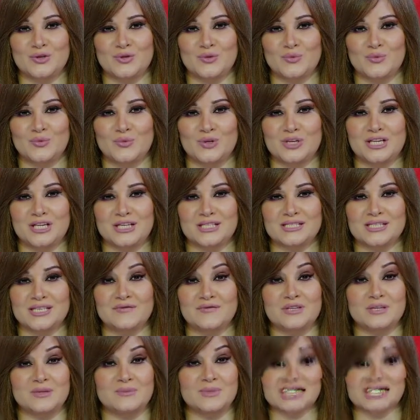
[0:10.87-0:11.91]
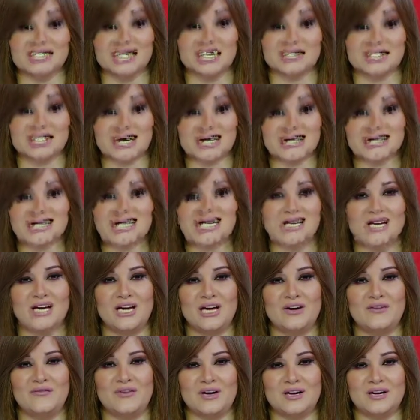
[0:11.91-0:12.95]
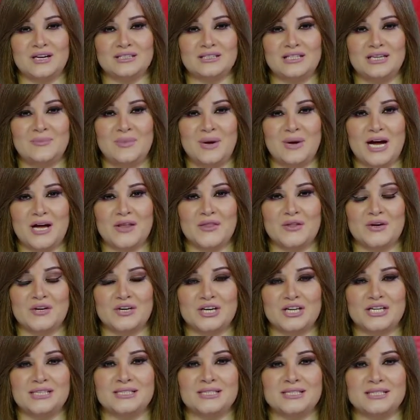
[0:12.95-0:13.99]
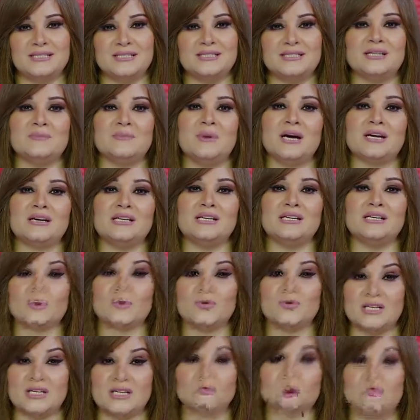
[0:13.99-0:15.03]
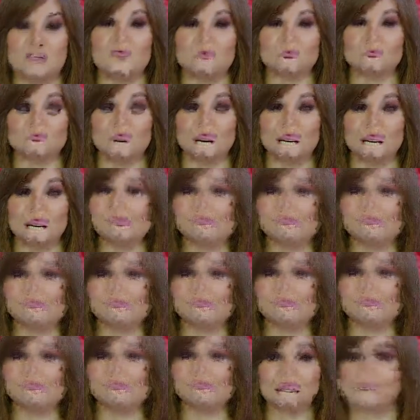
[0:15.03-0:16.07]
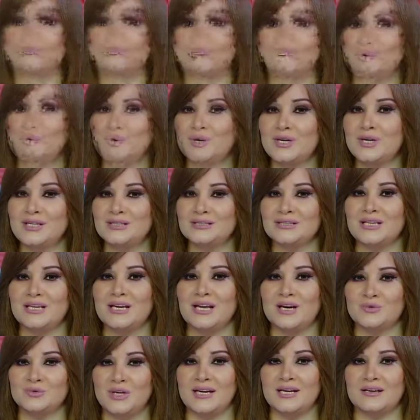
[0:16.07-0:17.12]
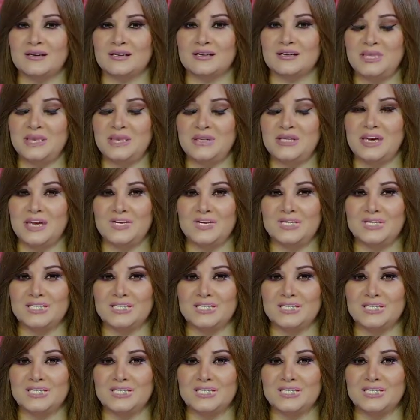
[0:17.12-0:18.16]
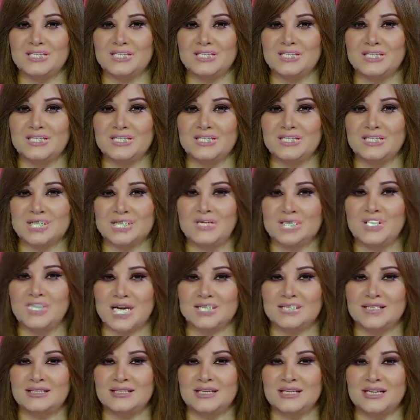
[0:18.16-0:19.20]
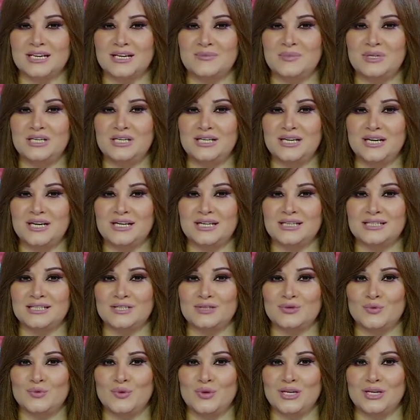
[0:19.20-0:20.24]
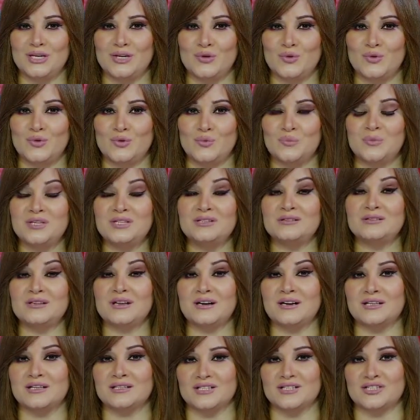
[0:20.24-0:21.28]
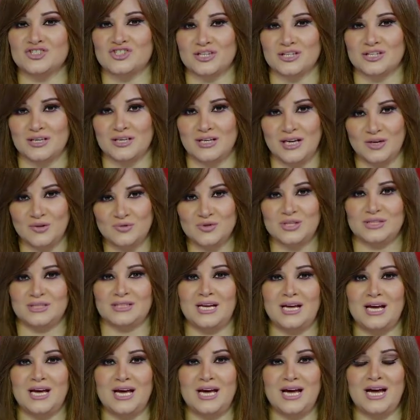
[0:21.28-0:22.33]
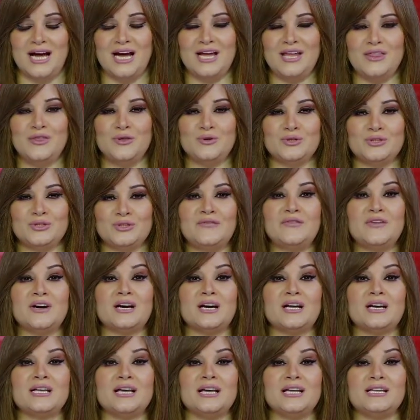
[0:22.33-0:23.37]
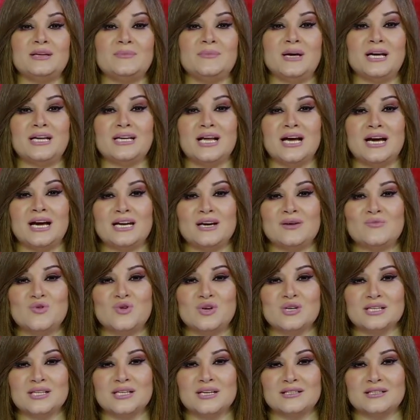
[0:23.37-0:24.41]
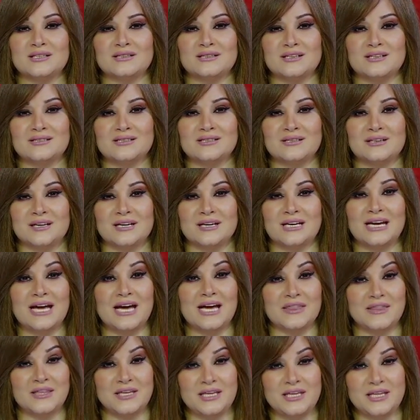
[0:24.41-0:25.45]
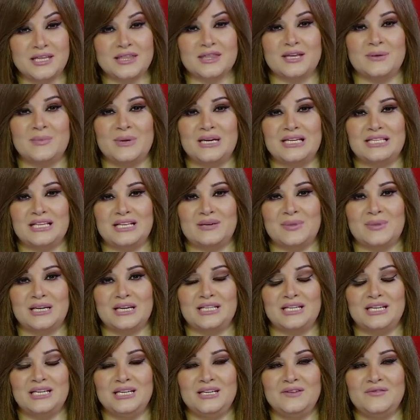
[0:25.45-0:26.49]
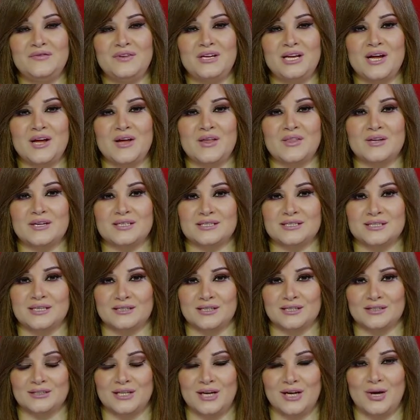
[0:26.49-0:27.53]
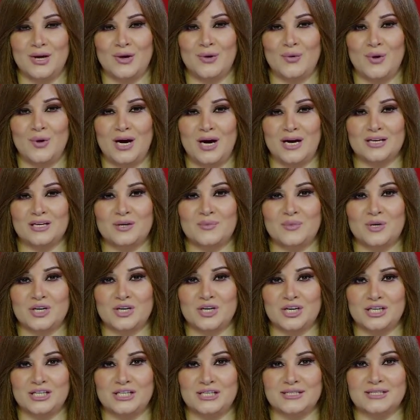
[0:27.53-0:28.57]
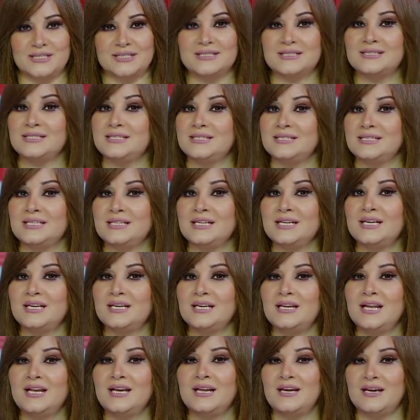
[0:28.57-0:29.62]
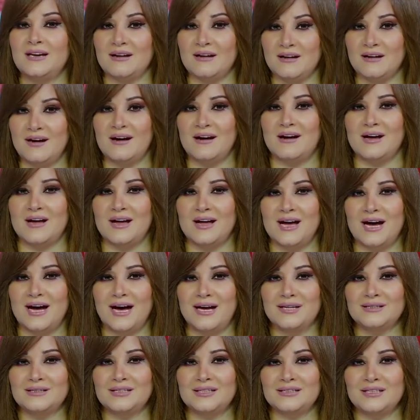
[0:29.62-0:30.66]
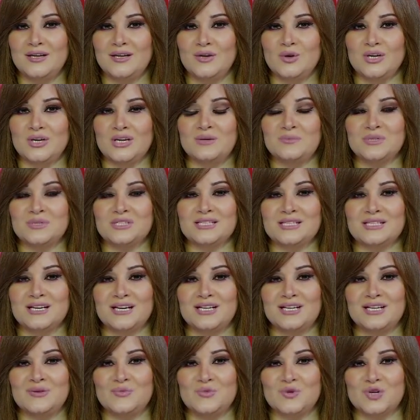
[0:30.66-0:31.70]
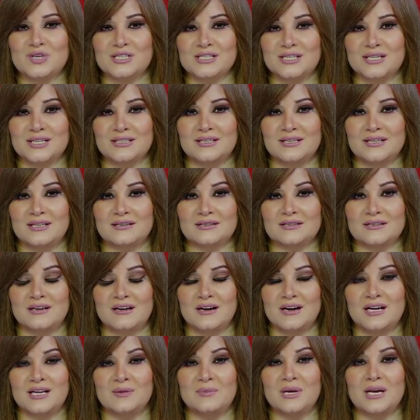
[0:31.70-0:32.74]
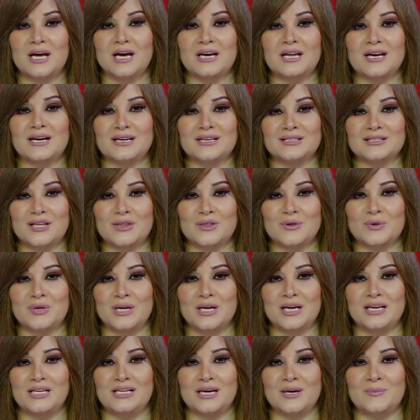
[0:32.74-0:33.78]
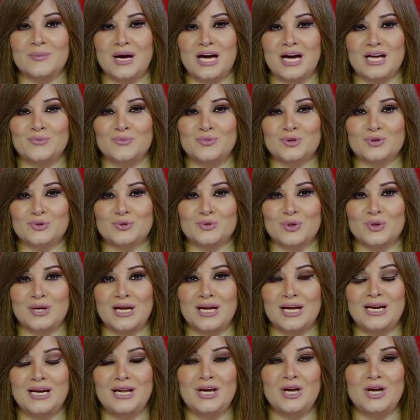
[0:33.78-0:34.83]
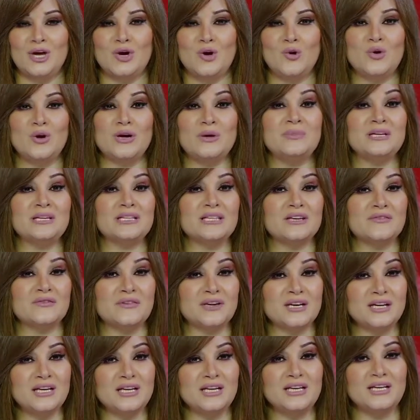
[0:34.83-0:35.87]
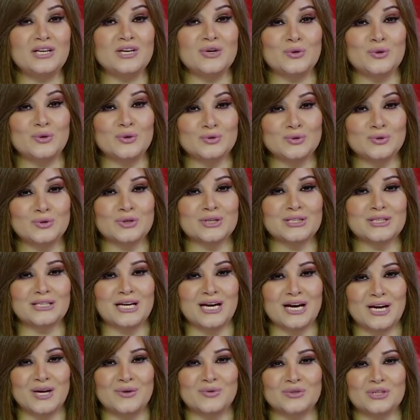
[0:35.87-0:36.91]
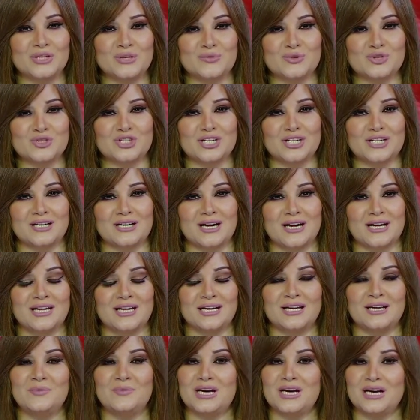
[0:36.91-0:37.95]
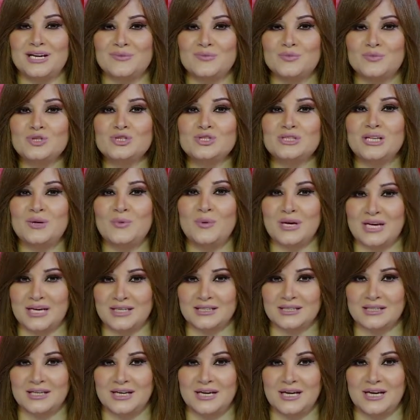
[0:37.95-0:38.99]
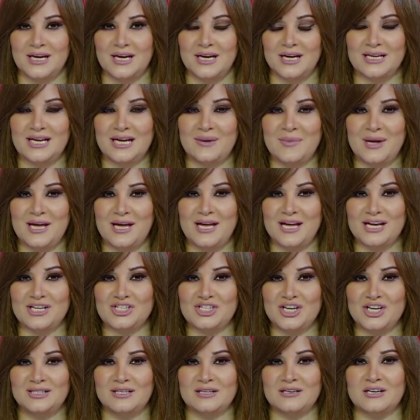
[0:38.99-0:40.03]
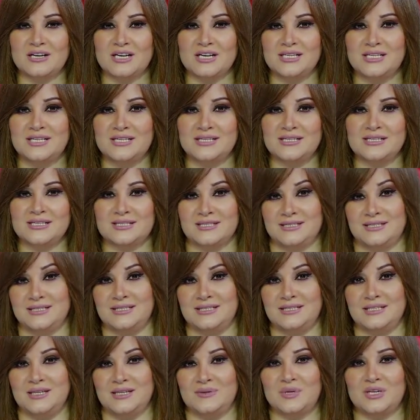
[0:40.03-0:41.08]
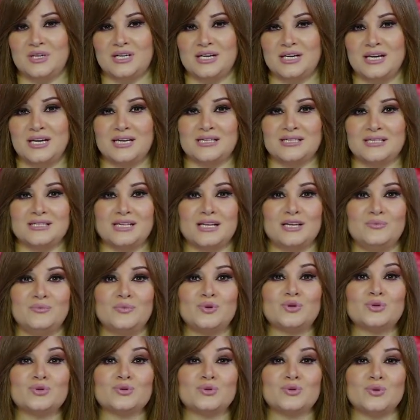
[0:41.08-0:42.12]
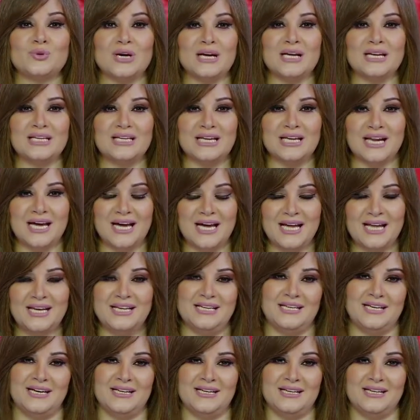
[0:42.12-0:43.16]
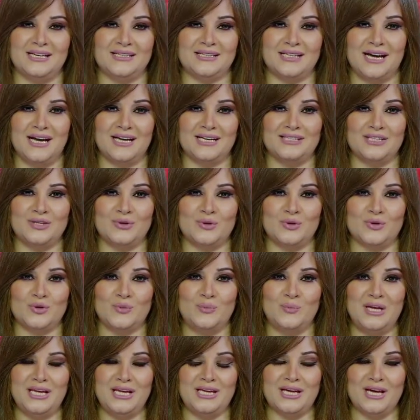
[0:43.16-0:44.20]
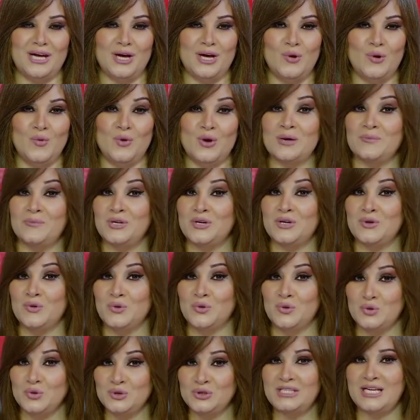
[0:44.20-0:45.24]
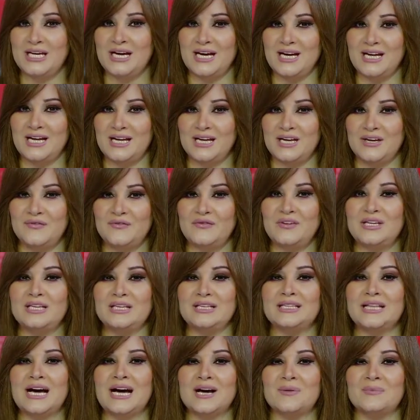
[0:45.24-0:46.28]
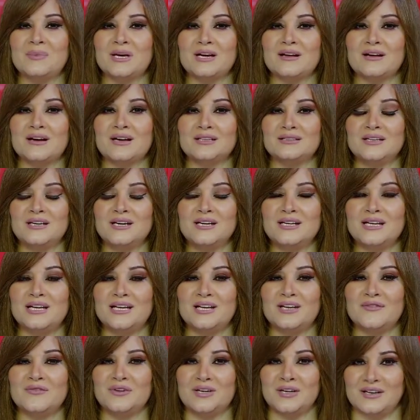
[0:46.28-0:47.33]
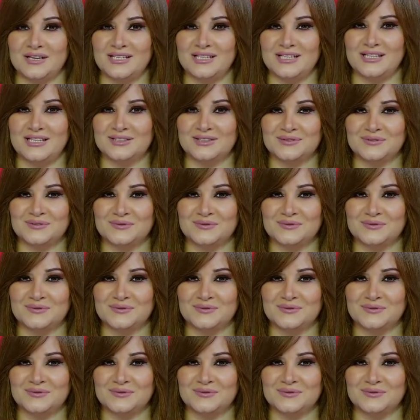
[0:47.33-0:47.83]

الجمهورية السفير بسام راضي فقد بحث الرئيس الوزراء البرتغالي تطورات الأوضاع الإقليمية في ضوء التحديات الكبيرة التي تواجهه منطقة الشرق الأوسط حيث اتفق الجانبان على مواصلة التنسيق الحثيث بين البلدين في هذا الصدد وأعرب الرئيس السيسي خلال اللقاء عن تطلع مصر لمواصلة الارتقاء بالعلاقات الثنائية مع البرتغال وتفعيل أطر التعاون المشترك على جميع المستويات كما أشاد الرئيس السيسي بالرئاسة البرتغالية الحالية للاتحاد الأوروبي وبجهودها في دعم القضايا الإفريقية